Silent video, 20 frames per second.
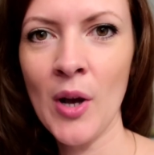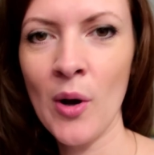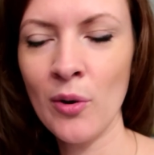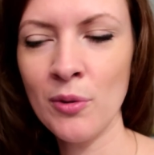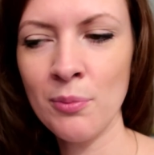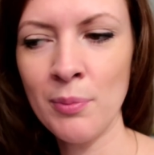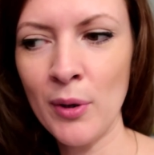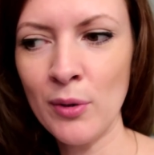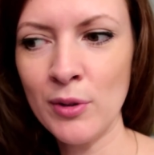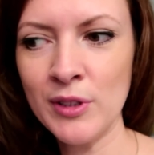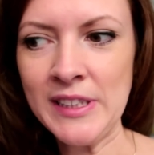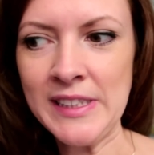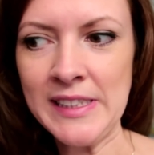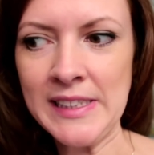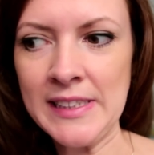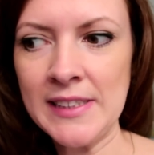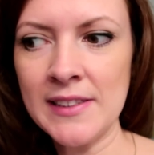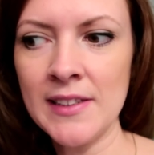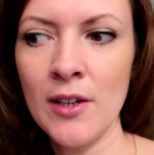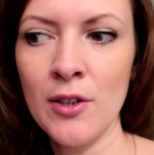Und bei uns
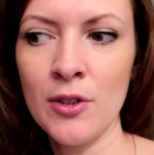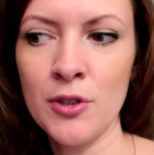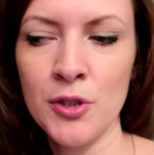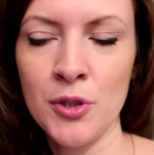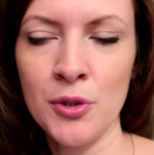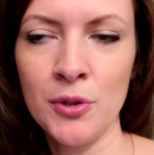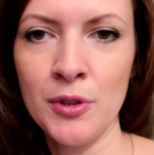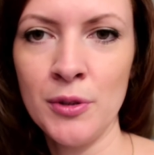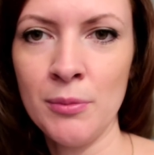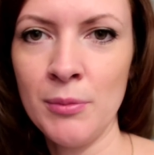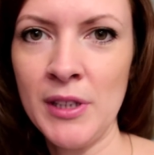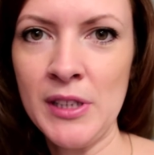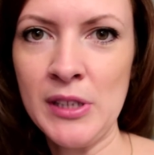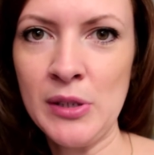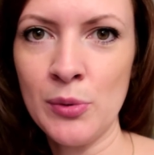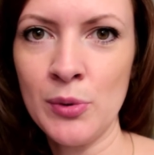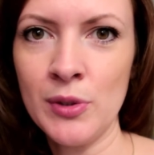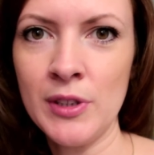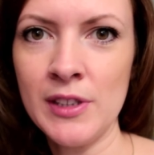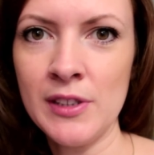ist es auch schon immer
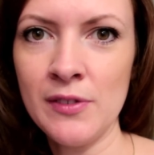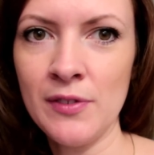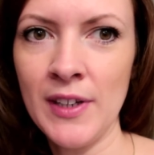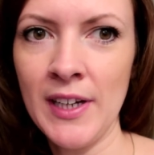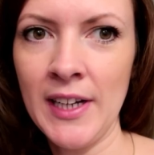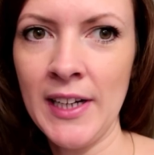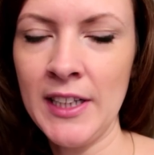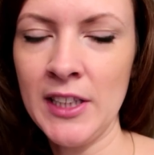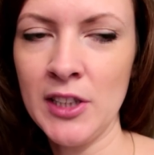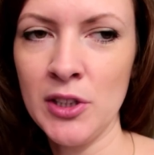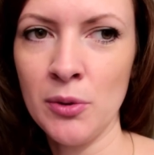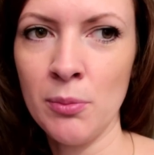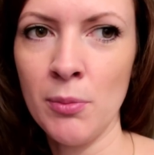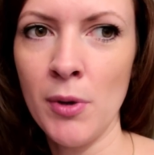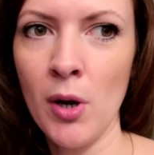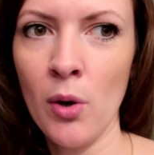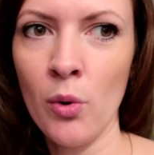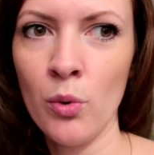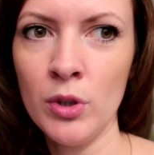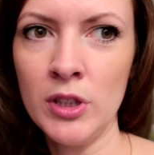so, dass wir eigentlich
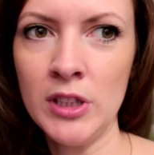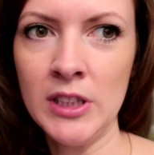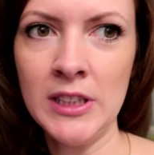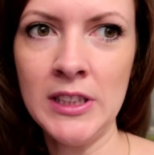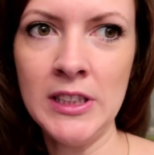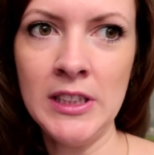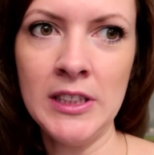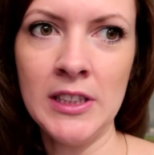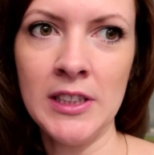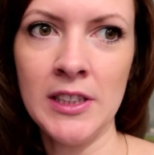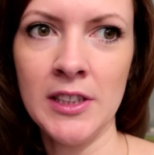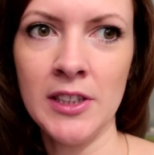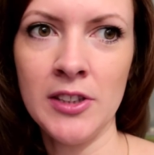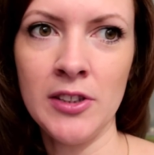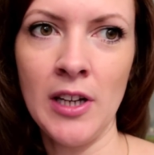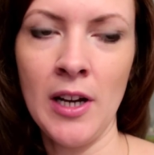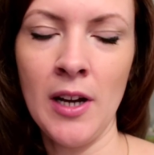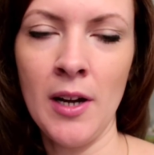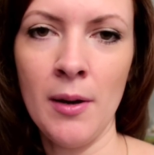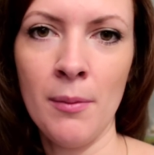immer
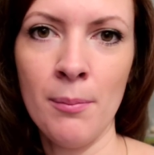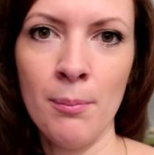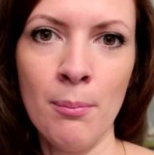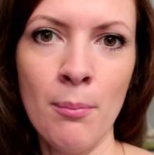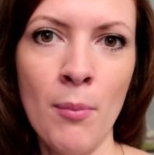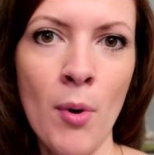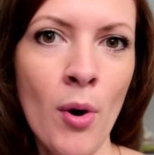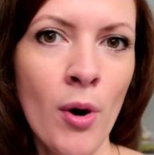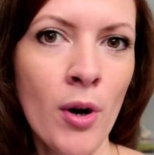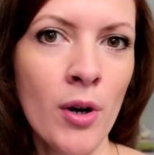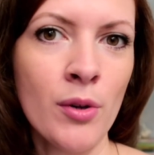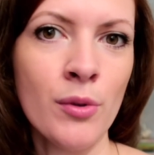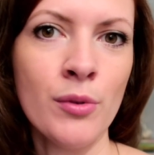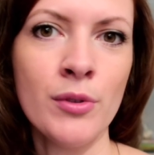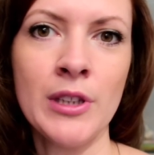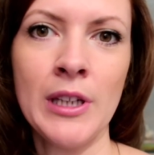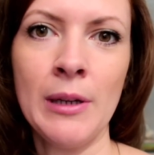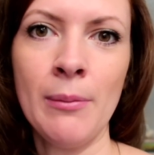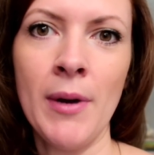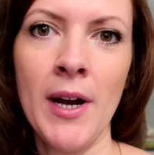routiniert am Morgen
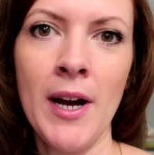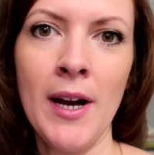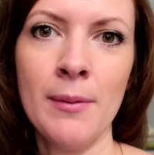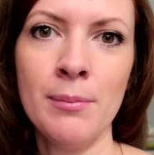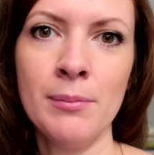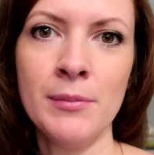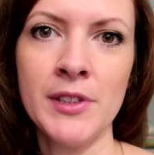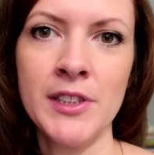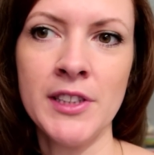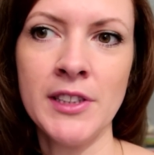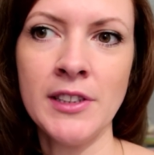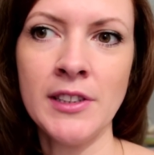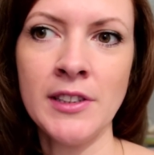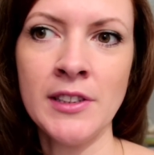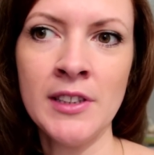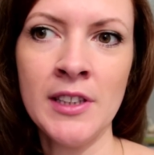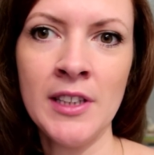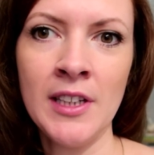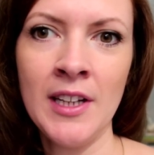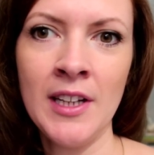und am Abend sind,